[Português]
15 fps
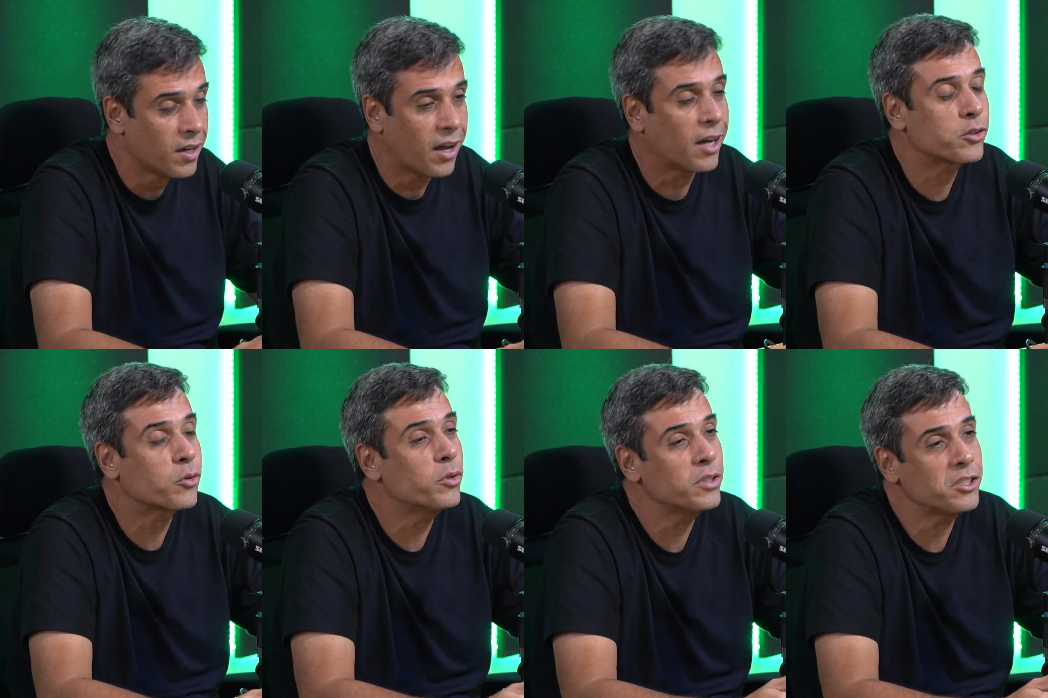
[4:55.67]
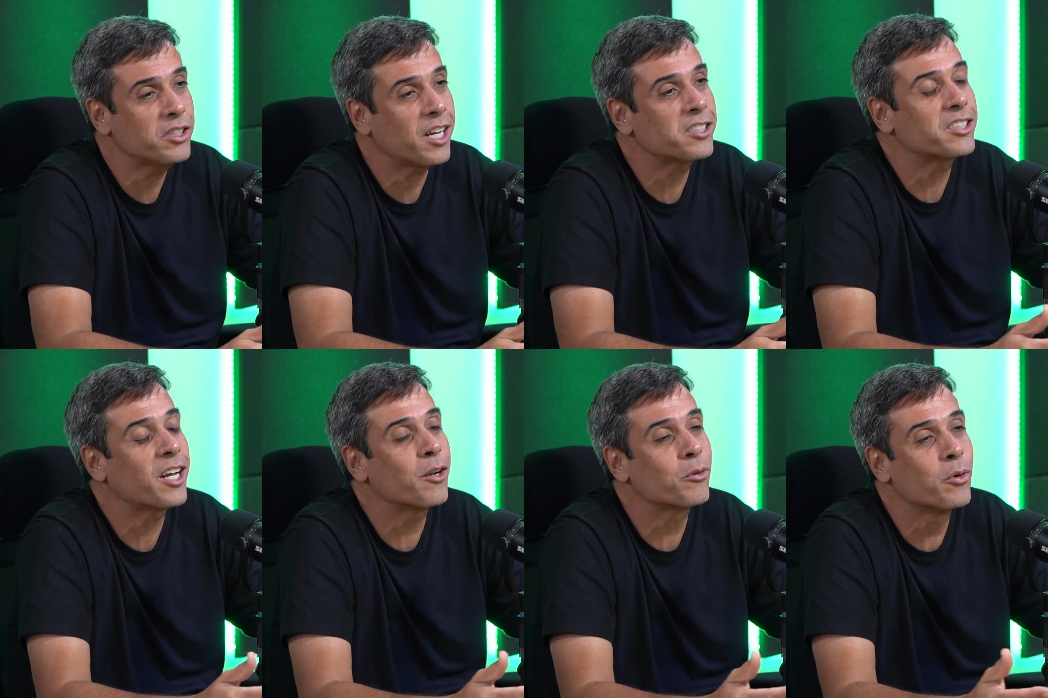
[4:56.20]
As contas que
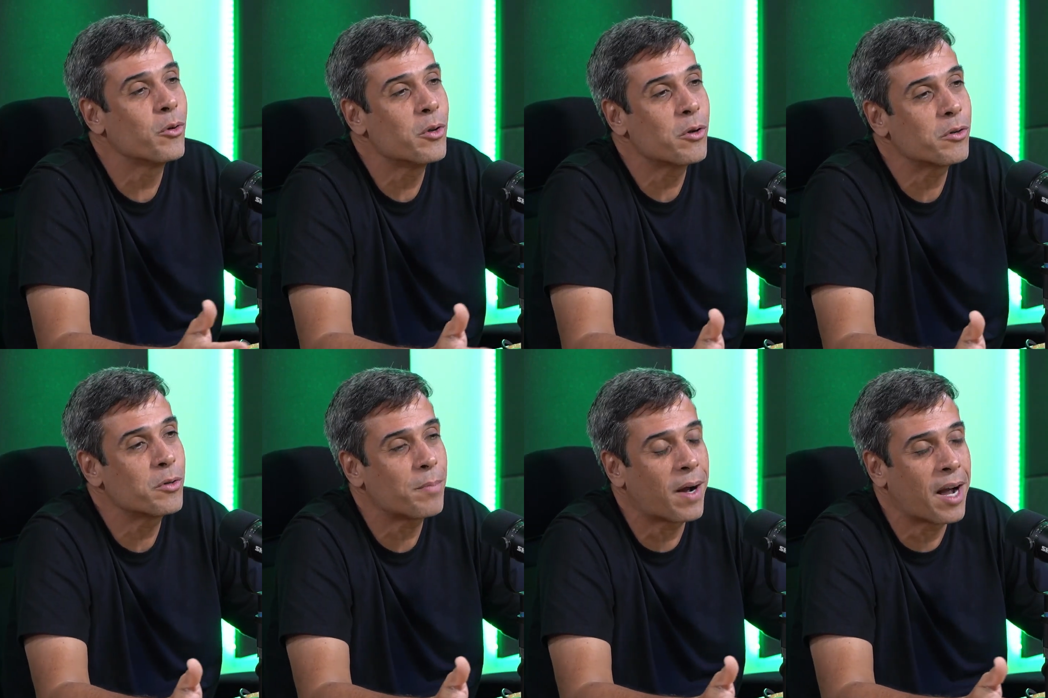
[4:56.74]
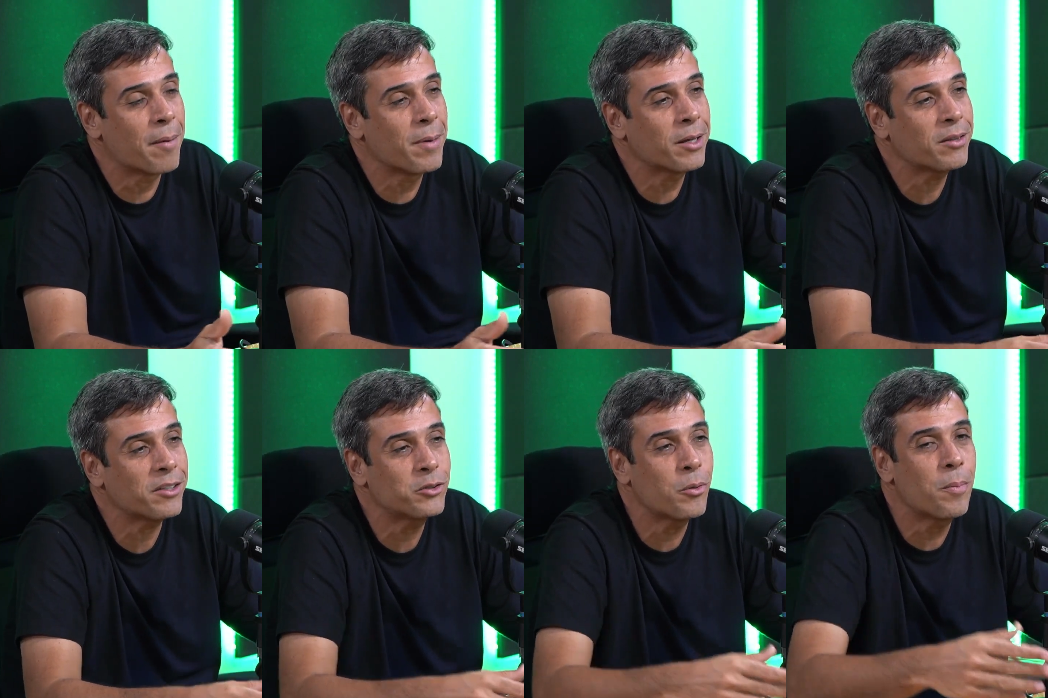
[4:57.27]
acharam do Eurico de
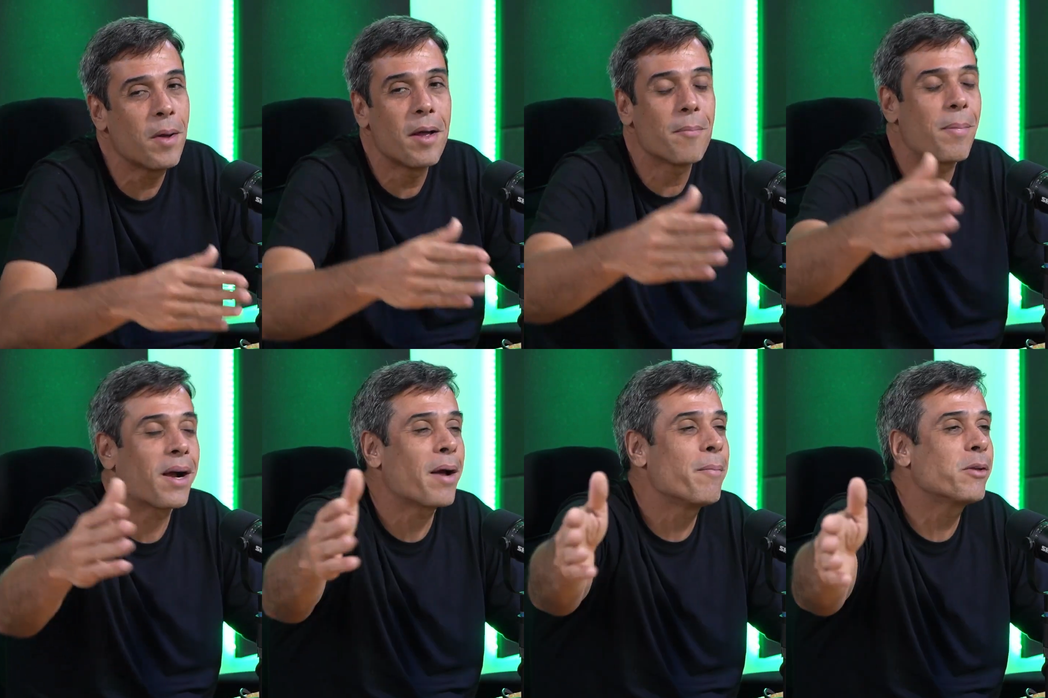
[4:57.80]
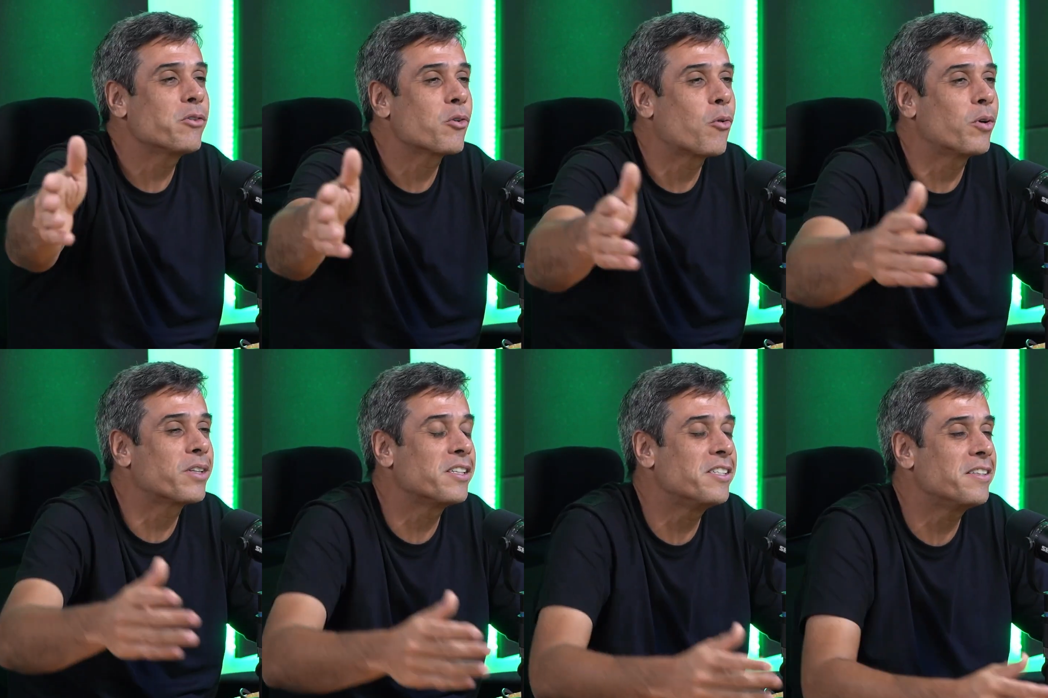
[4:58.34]
pagamento, achou pagamento de
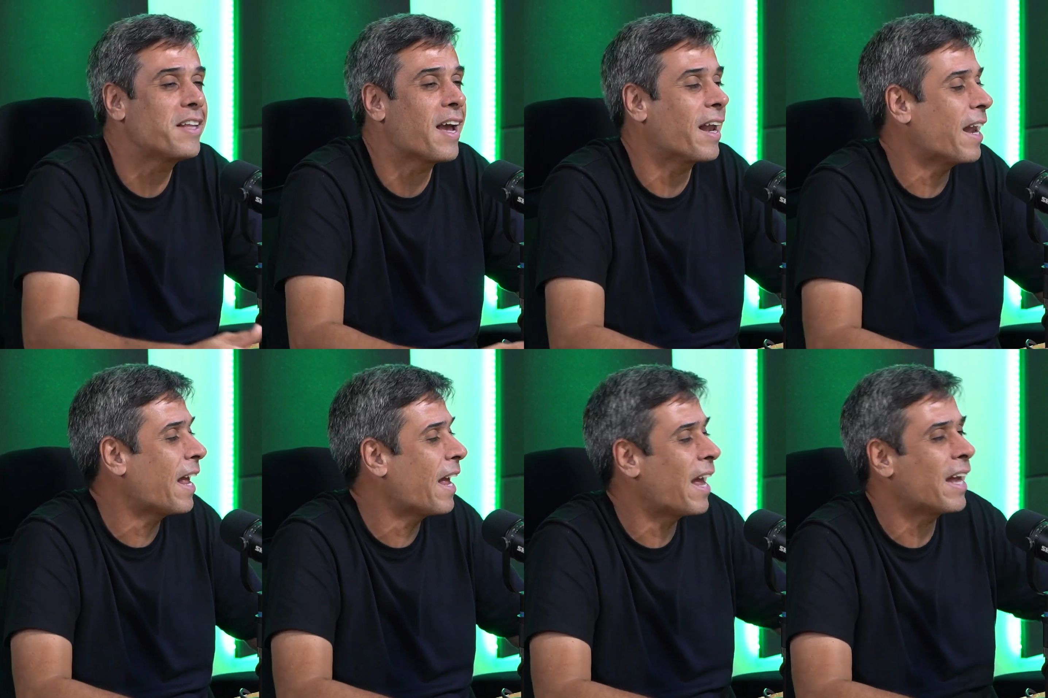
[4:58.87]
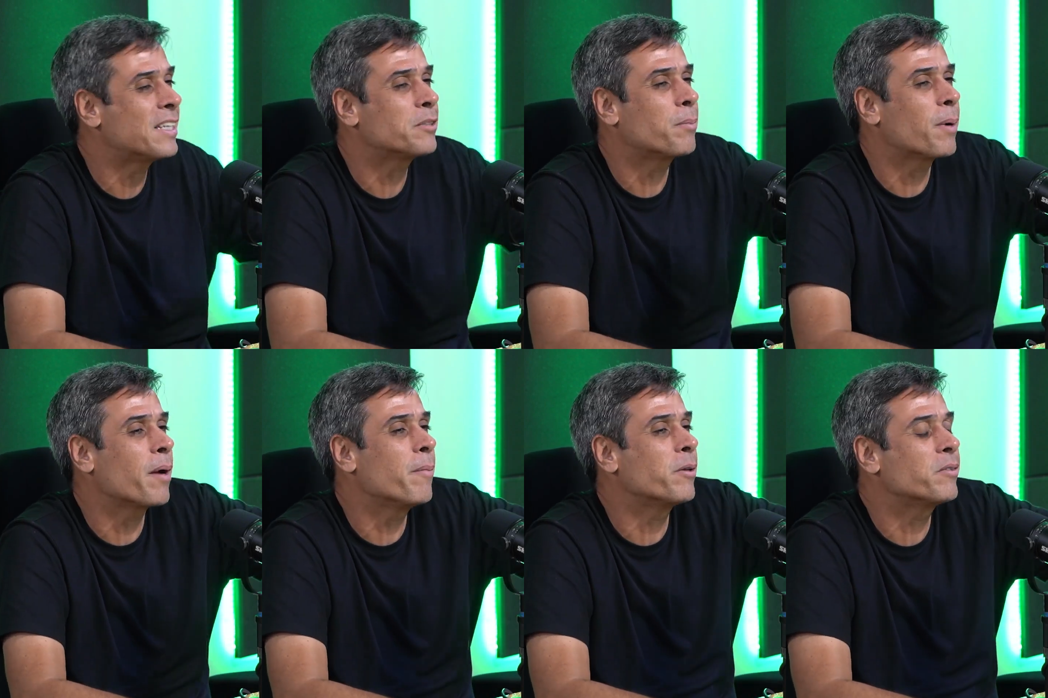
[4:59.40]
conta de internet,
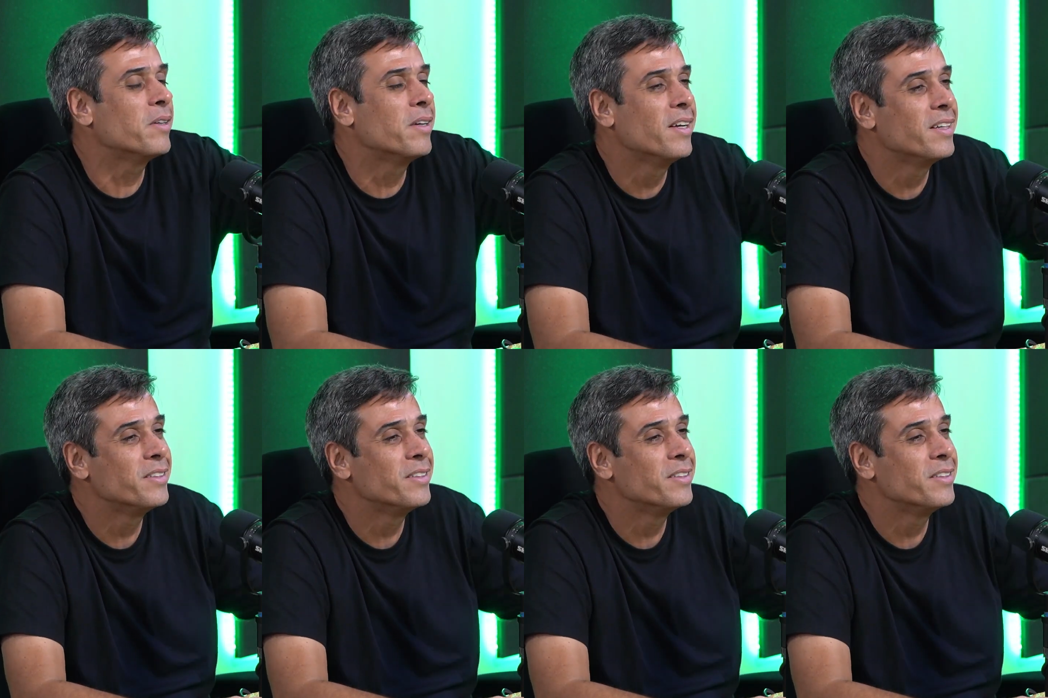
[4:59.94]
pagamento.